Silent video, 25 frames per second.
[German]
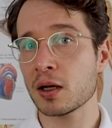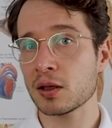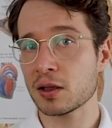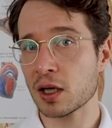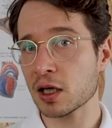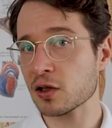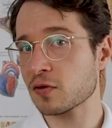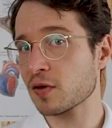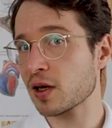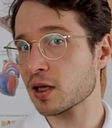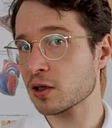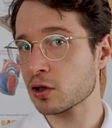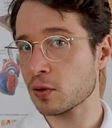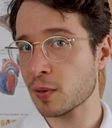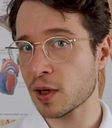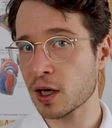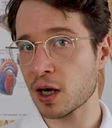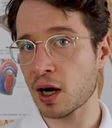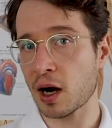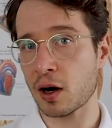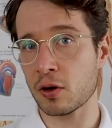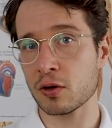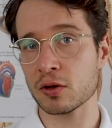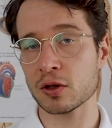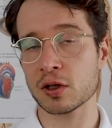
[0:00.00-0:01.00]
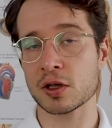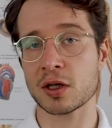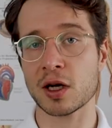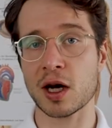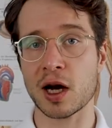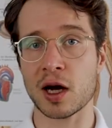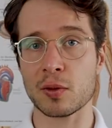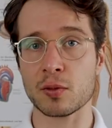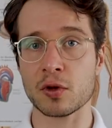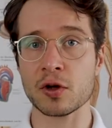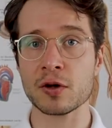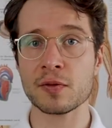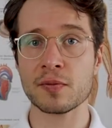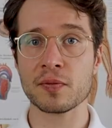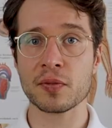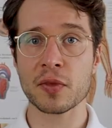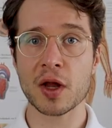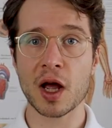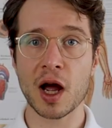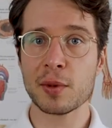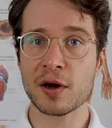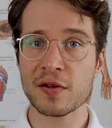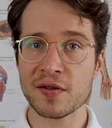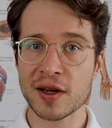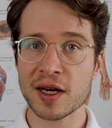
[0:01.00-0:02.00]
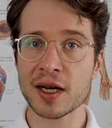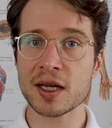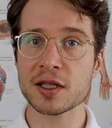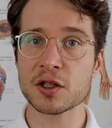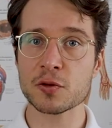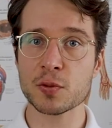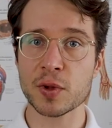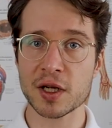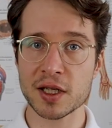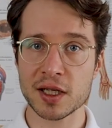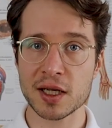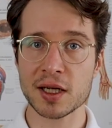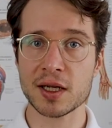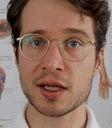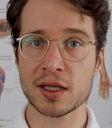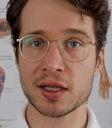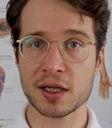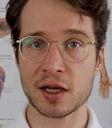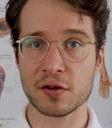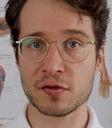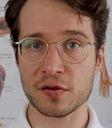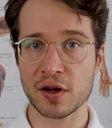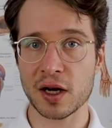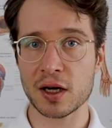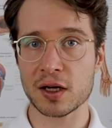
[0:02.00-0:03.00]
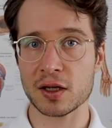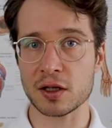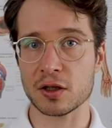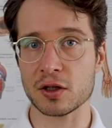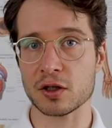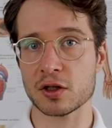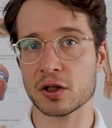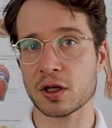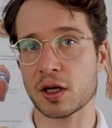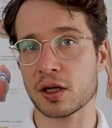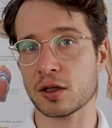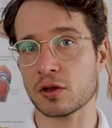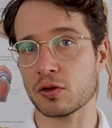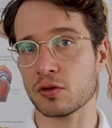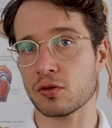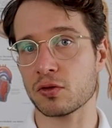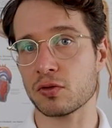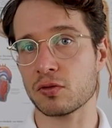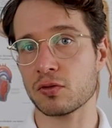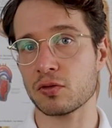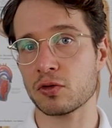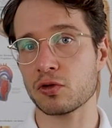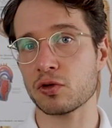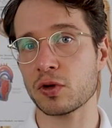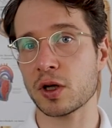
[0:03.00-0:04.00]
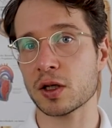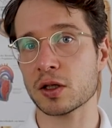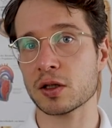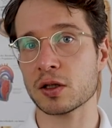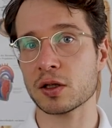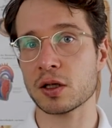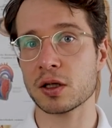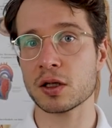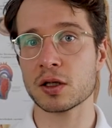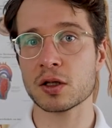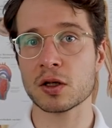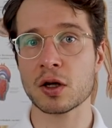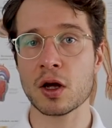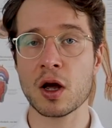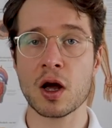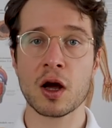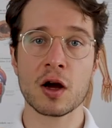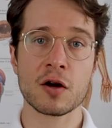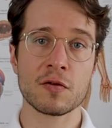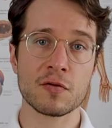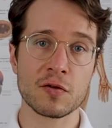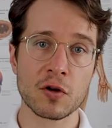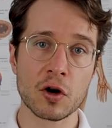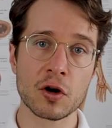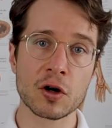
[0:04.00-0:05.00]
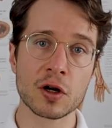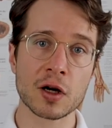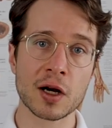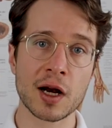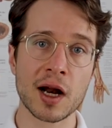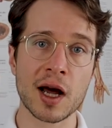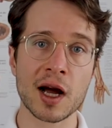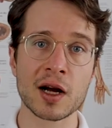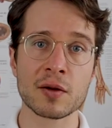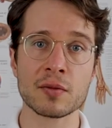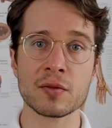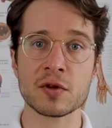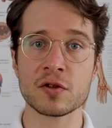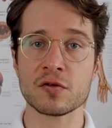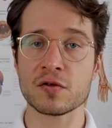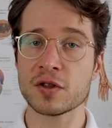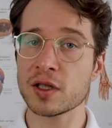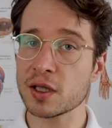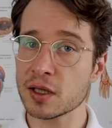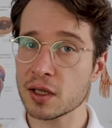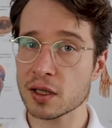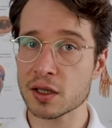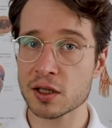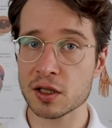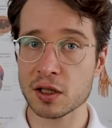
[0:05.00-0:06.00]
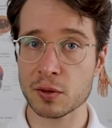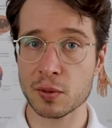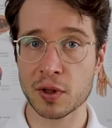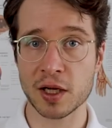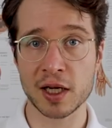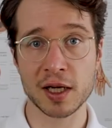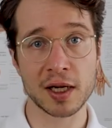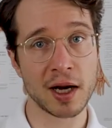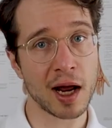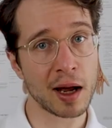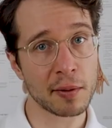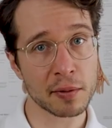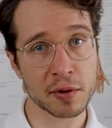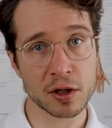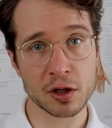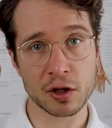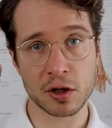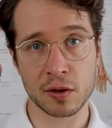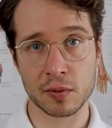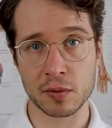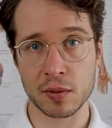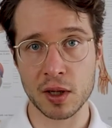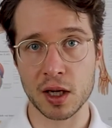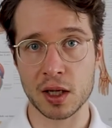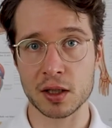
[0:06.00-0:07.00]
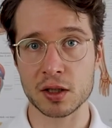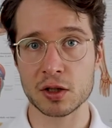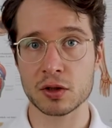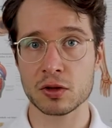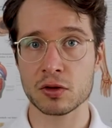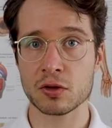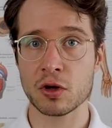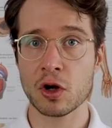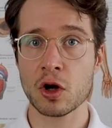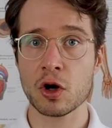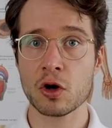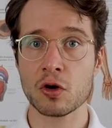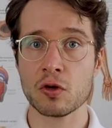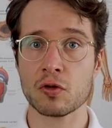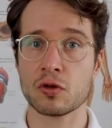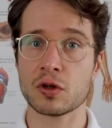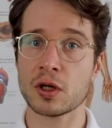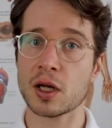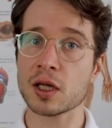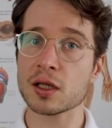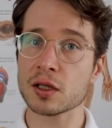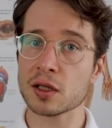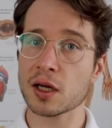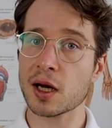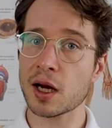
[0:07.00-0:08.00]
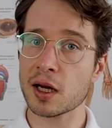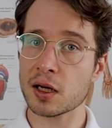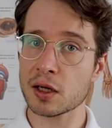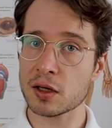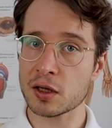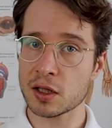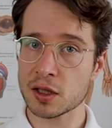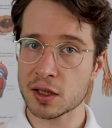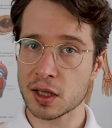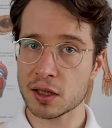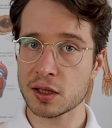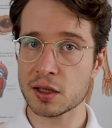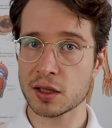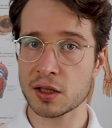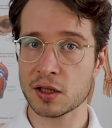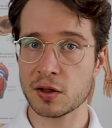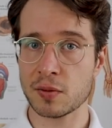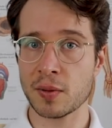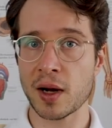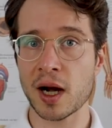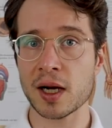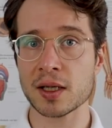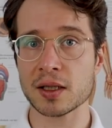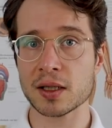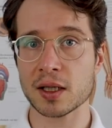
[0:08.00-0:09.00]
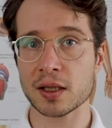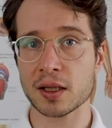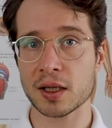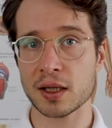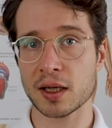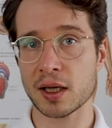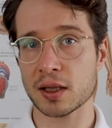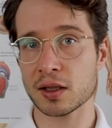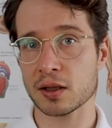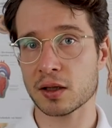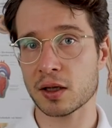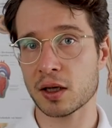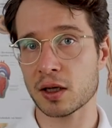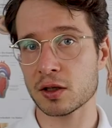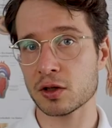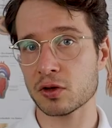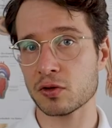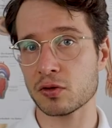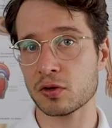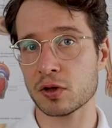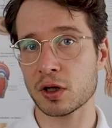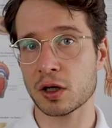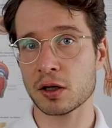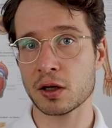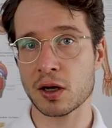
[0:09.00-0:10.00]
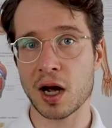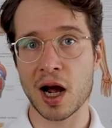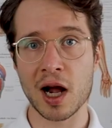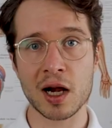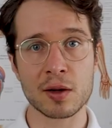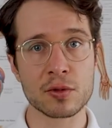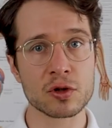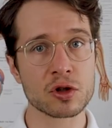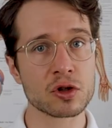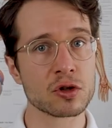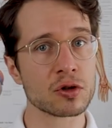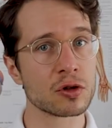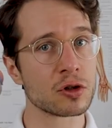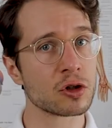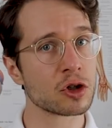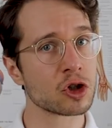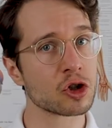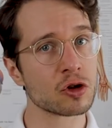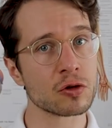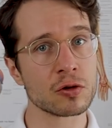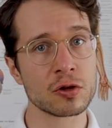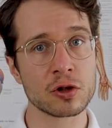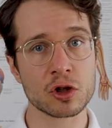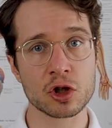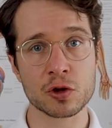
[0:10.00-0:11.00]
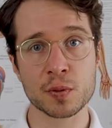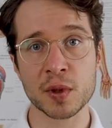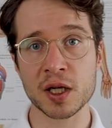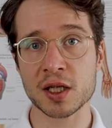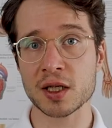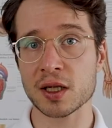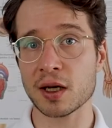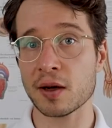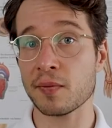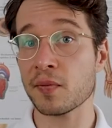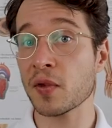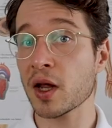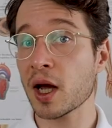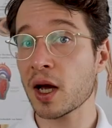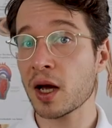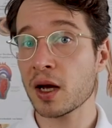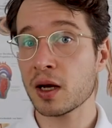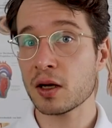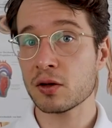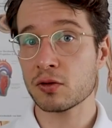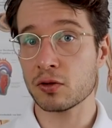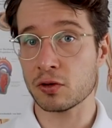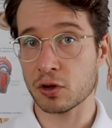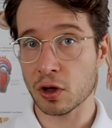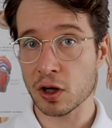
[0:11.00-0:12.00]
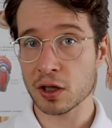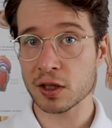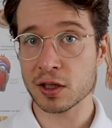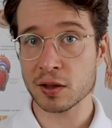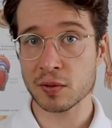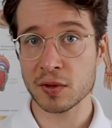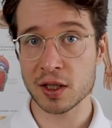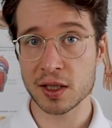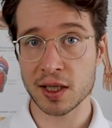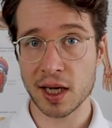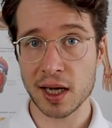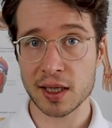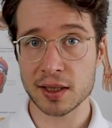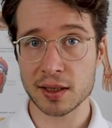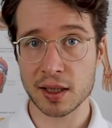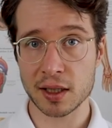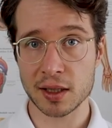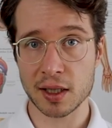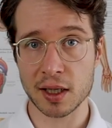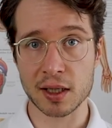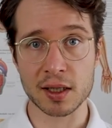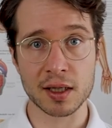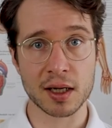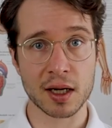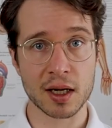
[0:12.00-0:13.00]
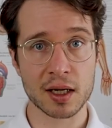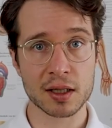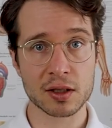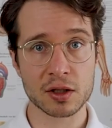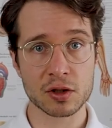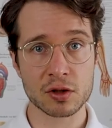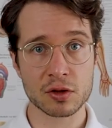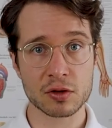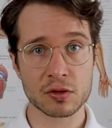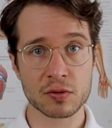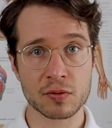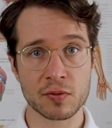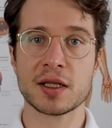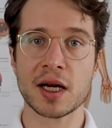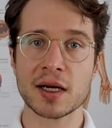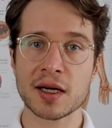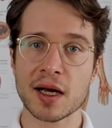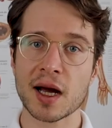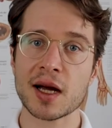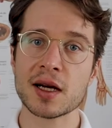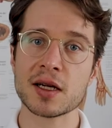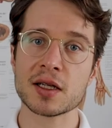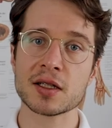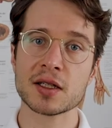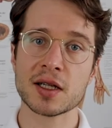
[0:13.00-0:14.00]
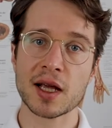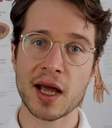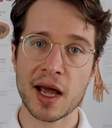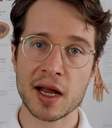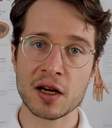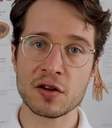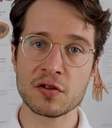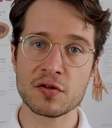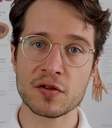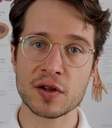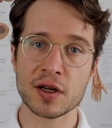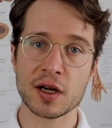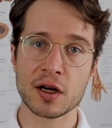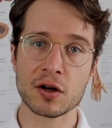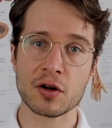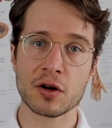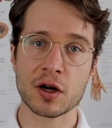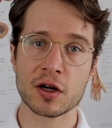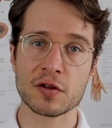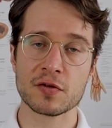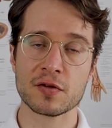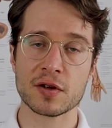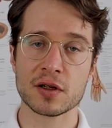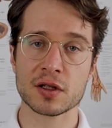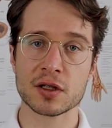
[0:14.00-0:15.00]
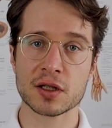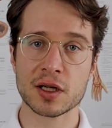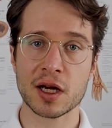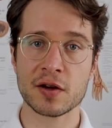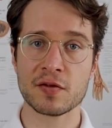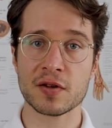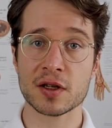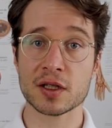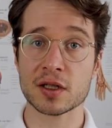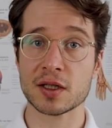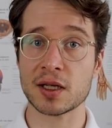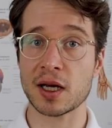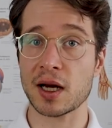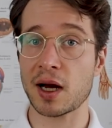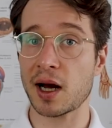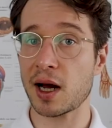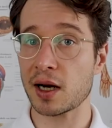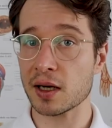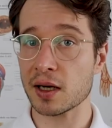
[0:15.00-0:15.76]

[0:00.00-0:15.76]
Das wäre jetzt nochmal eine Ausnahme. Aber wenn das bei dir nicht der Fall ist, also du jetzt nicht wochenlang mit viel Disziplin abgenommen hast und jetzt gerade eine sättigende Mahlzeit gegessen hast und dann eine halbe Stunde, Stunde später du trotzdem diese Essattacken hast, dann kann es entweder noch etwas sein, was dir